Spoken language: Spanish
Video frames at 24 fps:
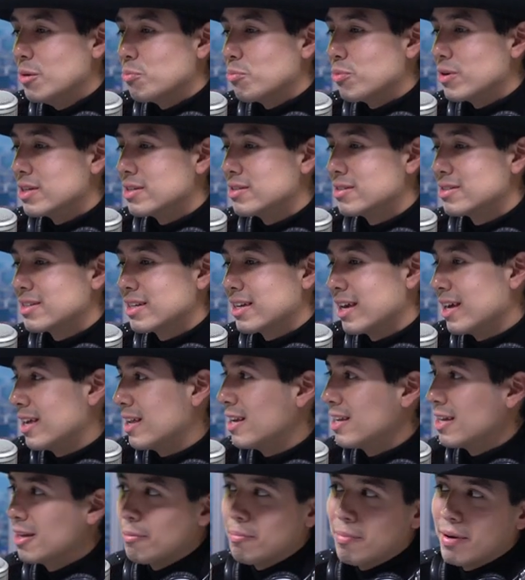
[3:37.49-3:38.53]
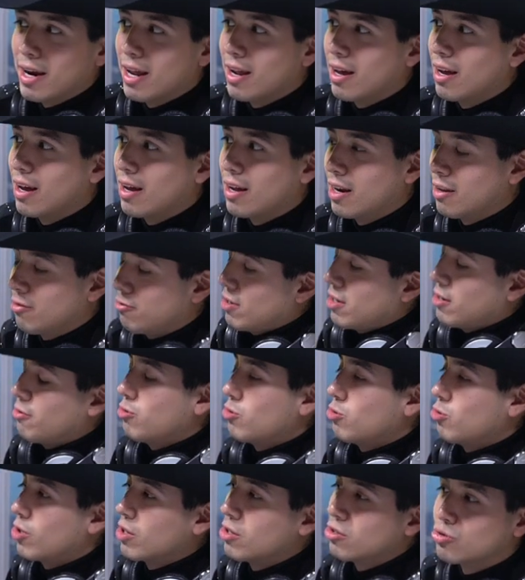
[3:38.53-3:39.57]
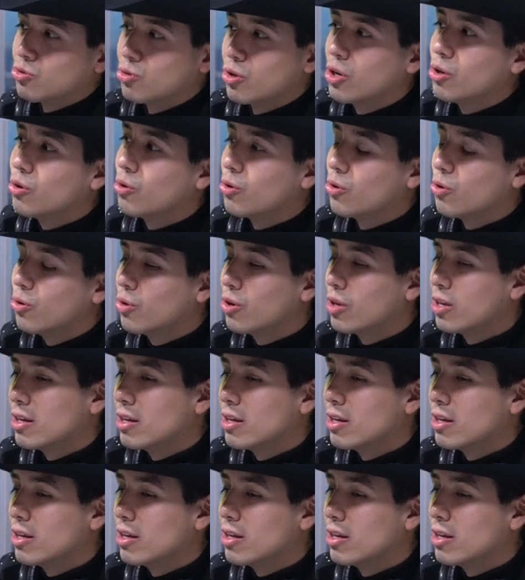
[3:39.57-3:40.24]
pues, qué le depara el futuro a nuestro hijo, ¿no?